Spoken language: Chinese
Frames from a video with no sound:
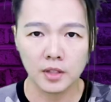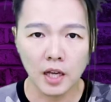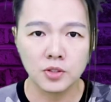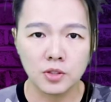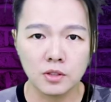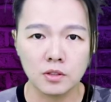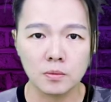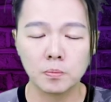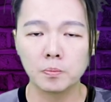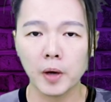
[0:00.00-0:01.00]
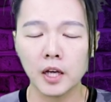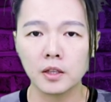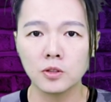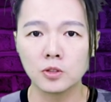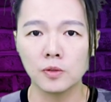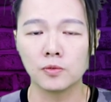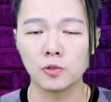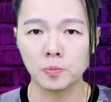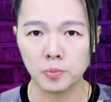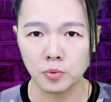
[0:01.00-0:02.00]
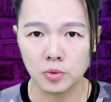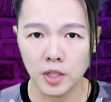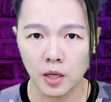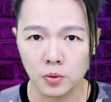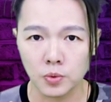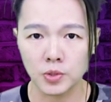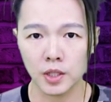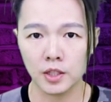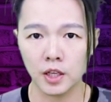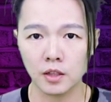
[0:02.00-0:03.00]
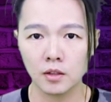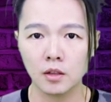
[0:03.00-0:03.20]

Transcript: 但是拜登政府不在乎这一点。